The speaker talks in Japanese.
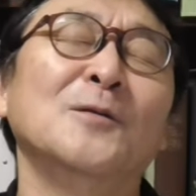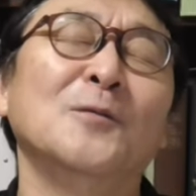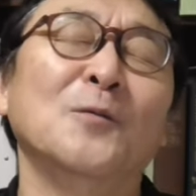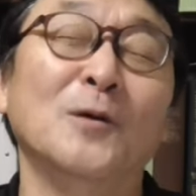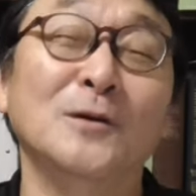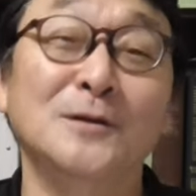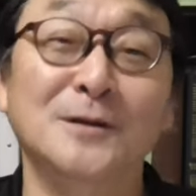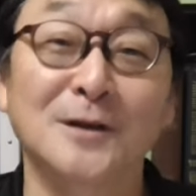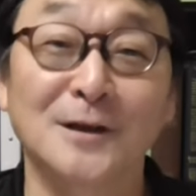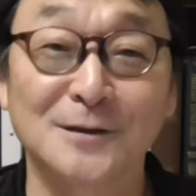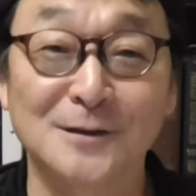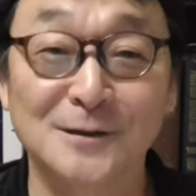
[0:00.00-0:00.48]

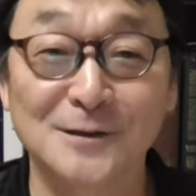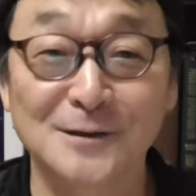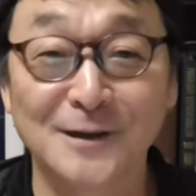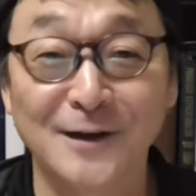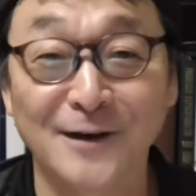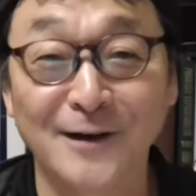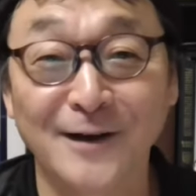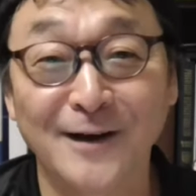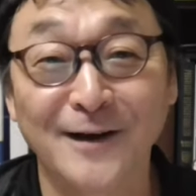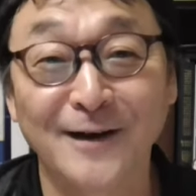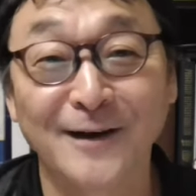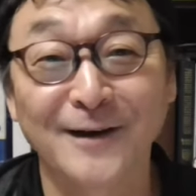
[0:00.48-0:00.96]
私
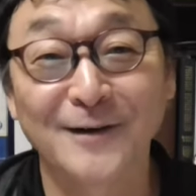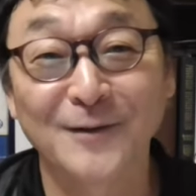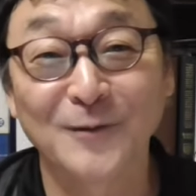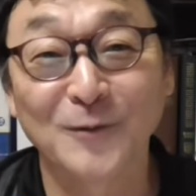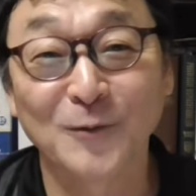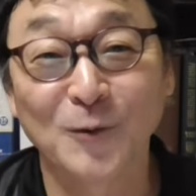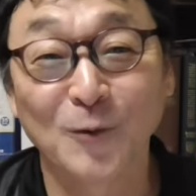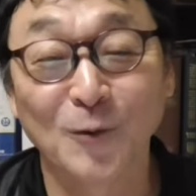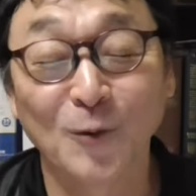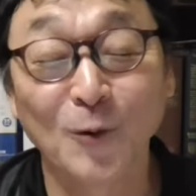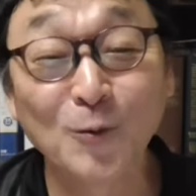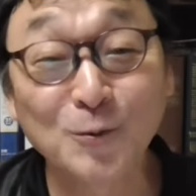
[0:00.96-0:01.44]
ね、
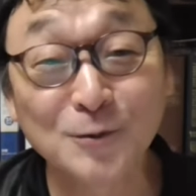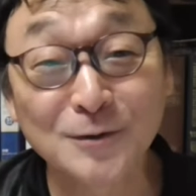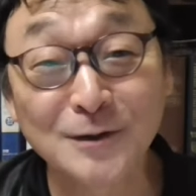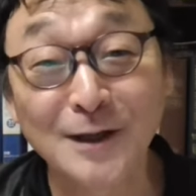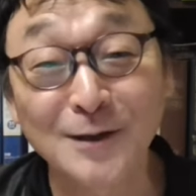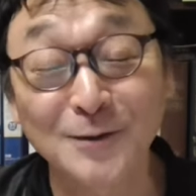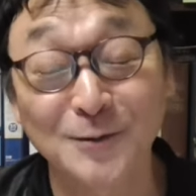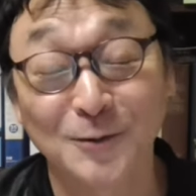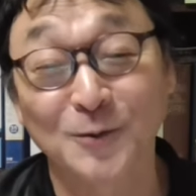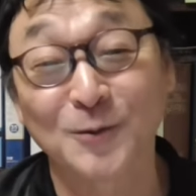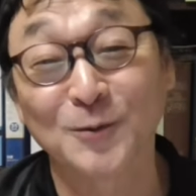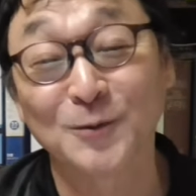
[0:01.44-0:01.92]

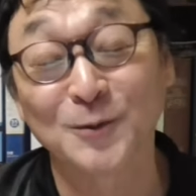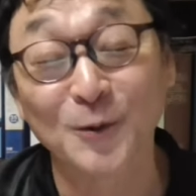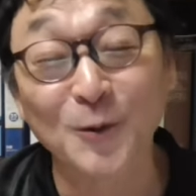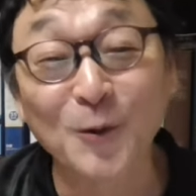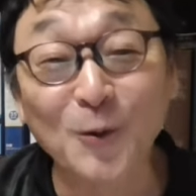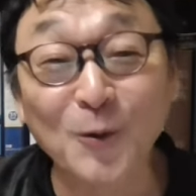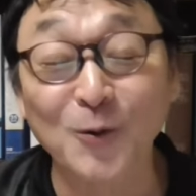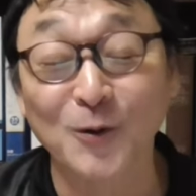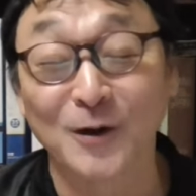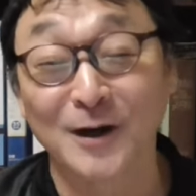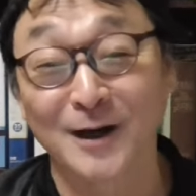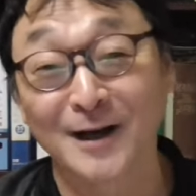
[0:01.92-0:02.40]
女の子の
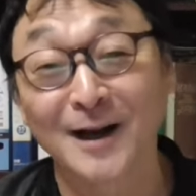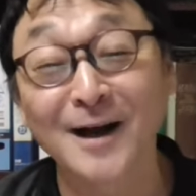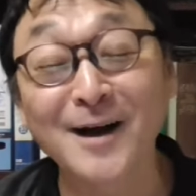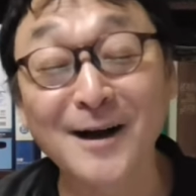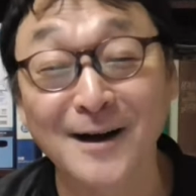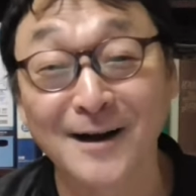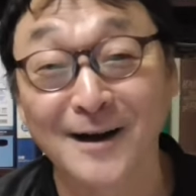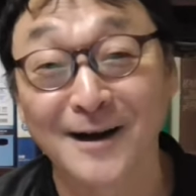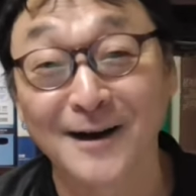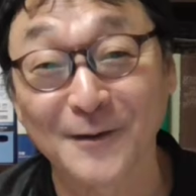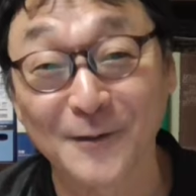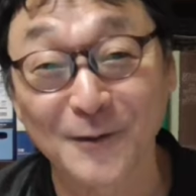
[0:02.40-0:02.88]
方か
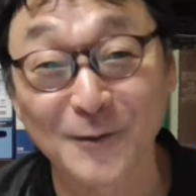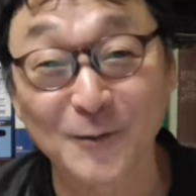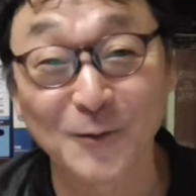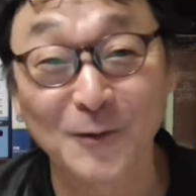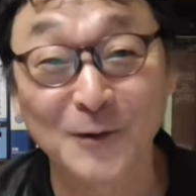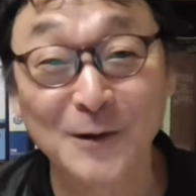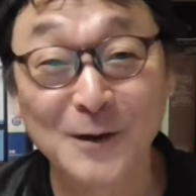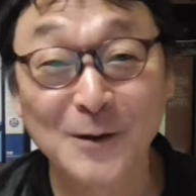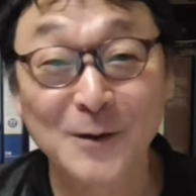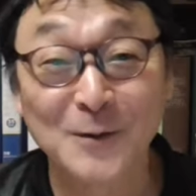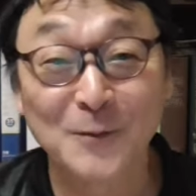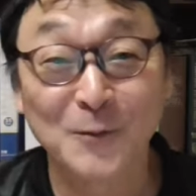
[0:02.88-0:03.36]
ら、
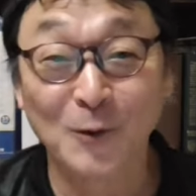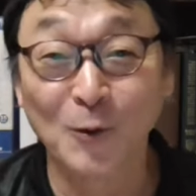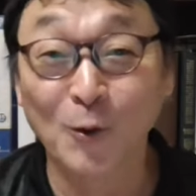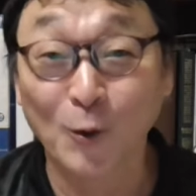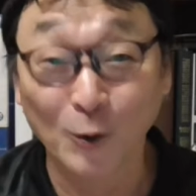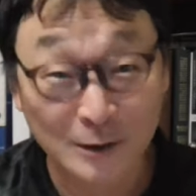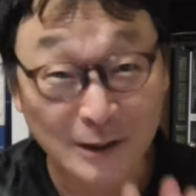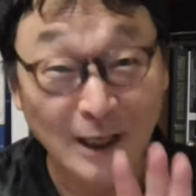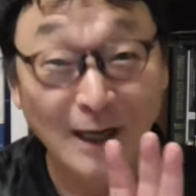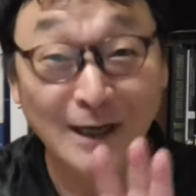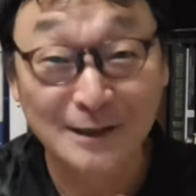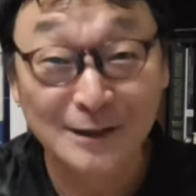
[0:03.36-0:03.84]

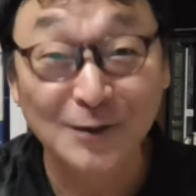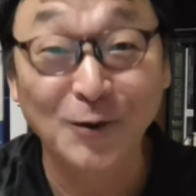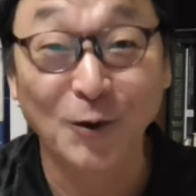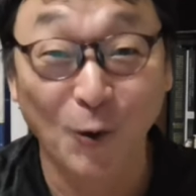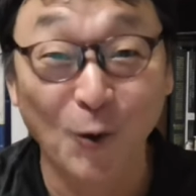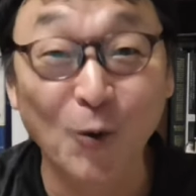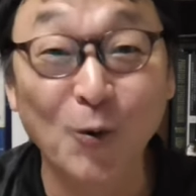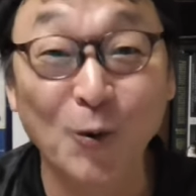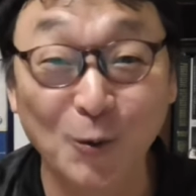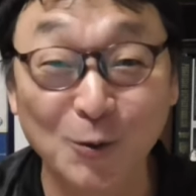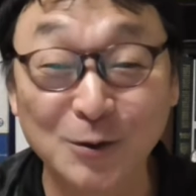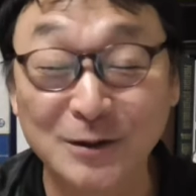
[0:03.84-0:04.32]
お互いに
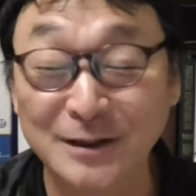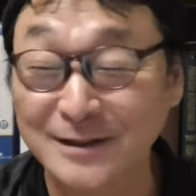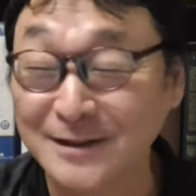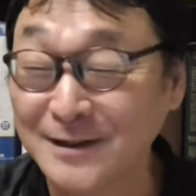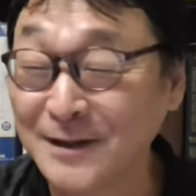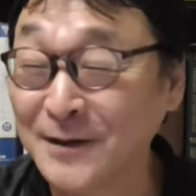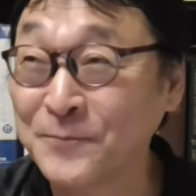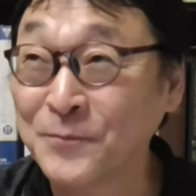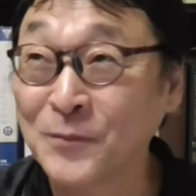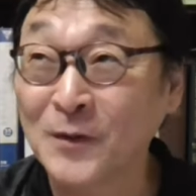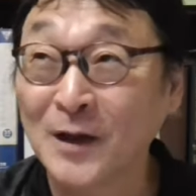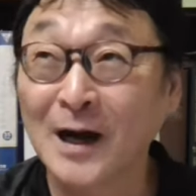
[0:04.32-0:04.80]
高校生ね。